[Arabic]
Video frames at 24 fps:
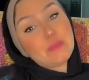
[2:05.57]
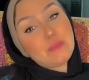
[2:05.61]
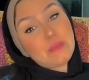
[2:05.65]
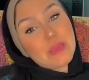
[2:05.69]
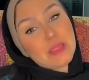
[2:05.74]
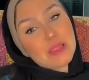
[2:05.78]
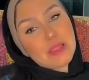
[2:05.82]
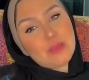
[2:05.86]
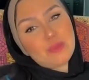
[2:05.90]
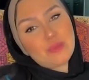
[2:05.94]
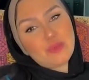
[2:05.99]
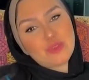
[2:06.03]

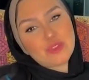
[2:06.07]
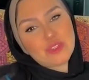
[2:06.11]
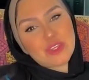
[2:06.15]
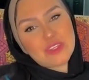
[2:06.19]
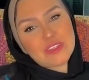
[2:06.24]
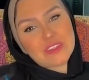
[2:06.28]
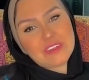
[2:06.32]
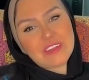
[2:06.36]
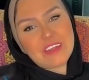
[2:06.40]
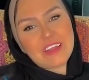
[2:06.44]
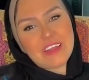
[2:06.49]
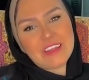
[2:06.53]
ملل
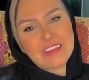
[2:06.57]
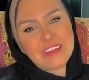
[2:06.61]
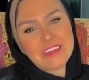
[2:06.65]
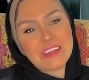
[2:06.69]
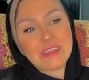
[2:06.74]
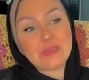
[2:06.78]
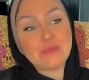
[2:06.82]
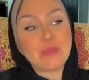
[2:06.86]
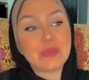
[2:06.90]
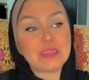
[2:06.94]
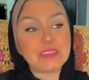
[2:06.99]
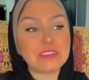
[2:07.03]
مسيطره
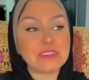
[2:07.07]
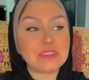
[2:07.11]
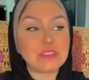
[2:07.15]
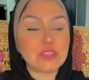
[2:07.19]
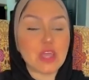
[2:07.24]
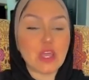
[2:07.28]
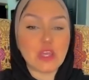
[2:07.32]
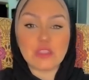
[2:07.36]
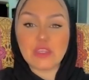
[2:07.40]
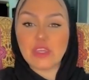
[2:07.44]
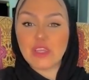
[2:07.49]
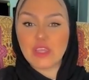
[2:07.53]
عليك بس
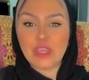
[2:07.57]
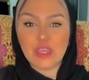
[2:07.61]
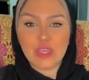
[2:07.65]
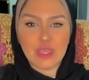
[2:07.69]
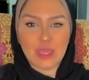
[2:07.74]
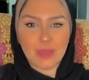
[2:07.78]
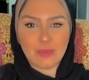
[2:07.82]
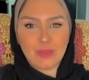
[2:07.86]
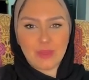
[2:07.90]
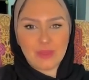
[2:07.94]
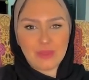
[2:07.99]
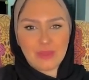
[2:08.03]
طاقتك
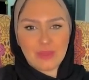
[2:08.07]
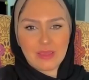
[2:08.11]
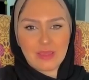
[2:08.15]
ايجابيه